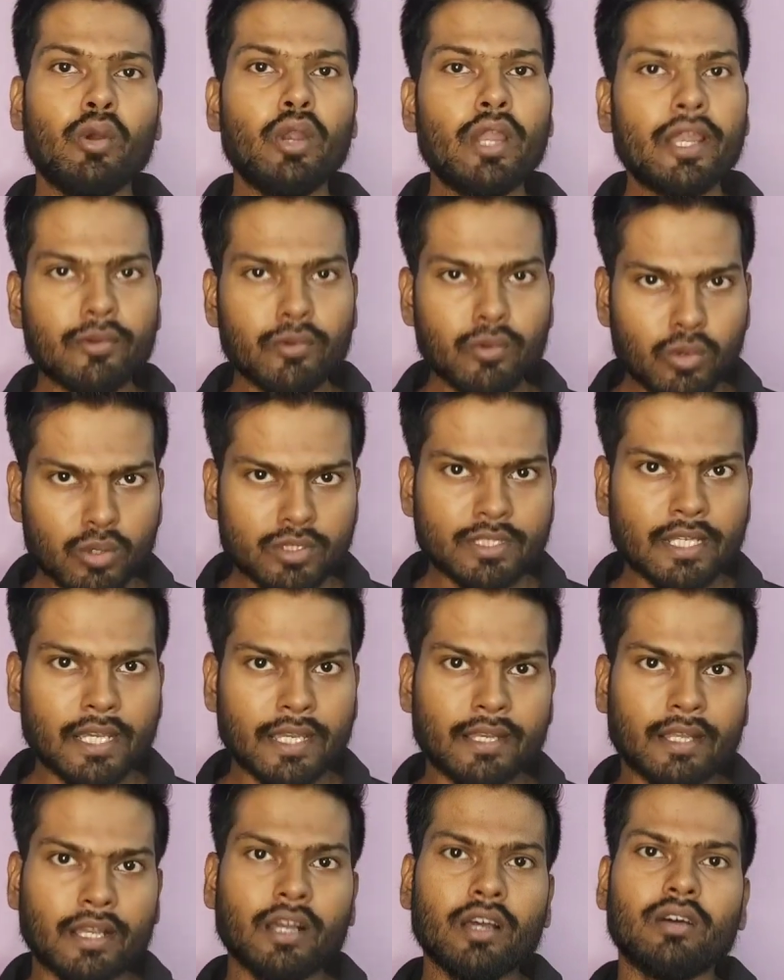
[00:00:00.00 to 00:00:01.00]
बुलेट नोट्स है
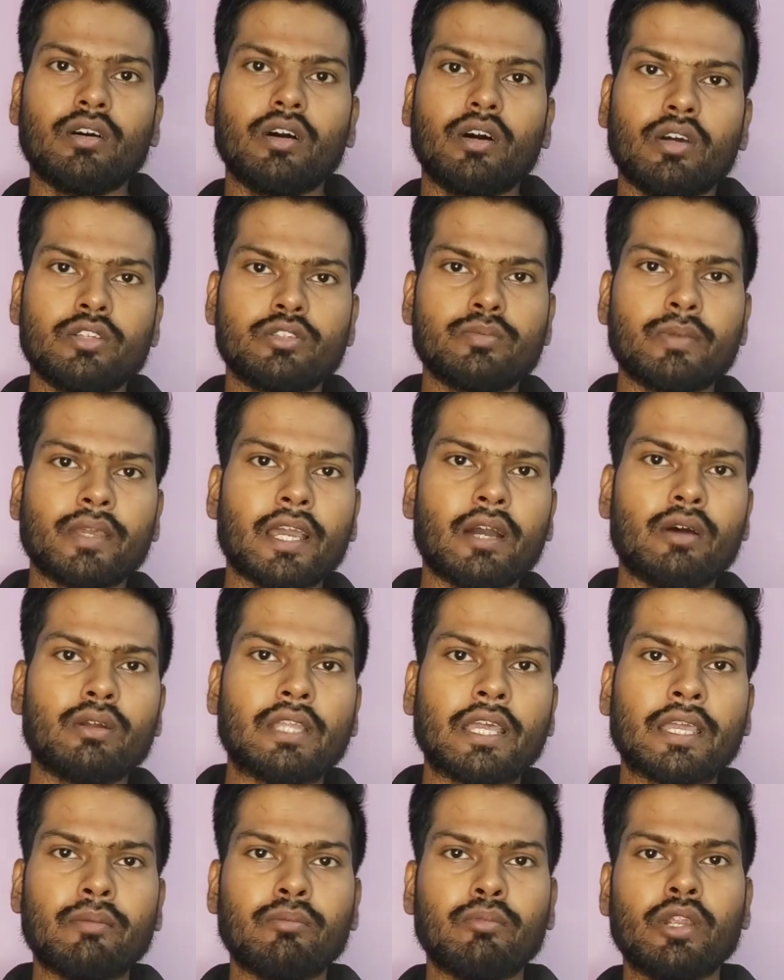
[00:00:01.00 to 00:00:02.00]
इनका और इसमें क्या
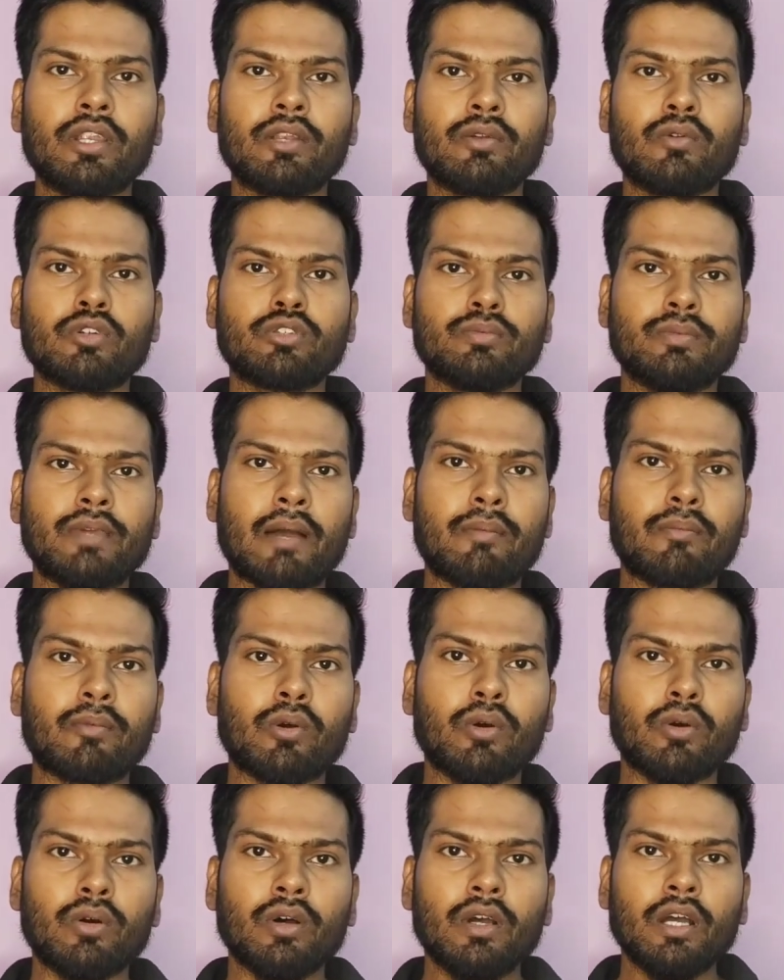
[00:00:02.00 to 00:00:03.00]
होता है कि बुलेट नोट्स में
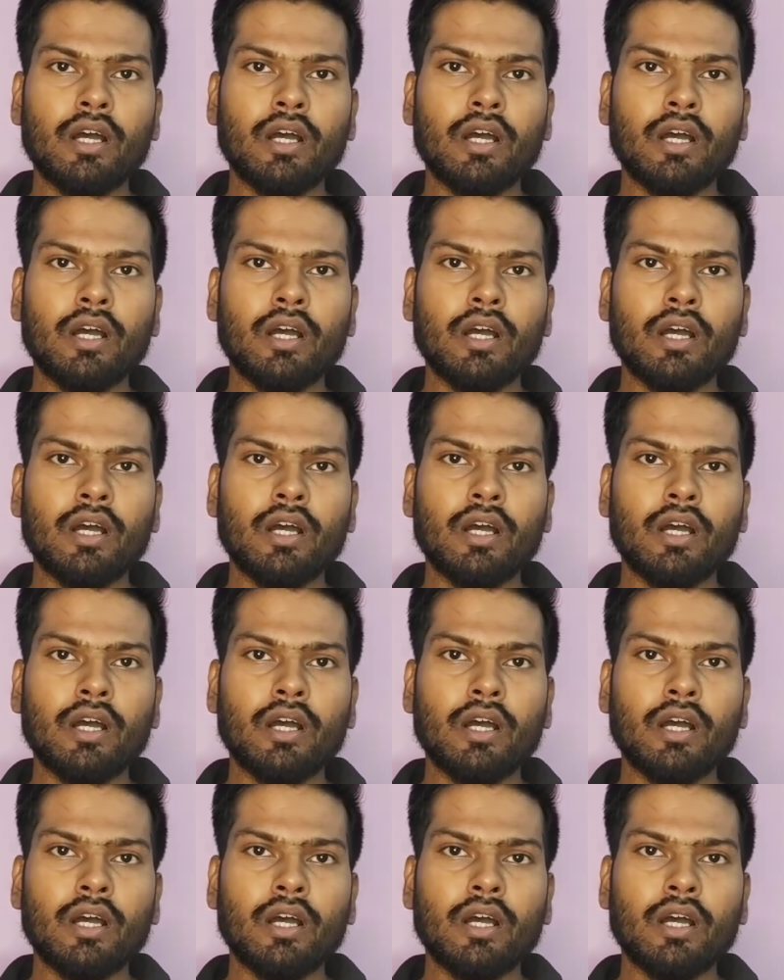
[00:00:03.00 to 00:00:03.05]
आपको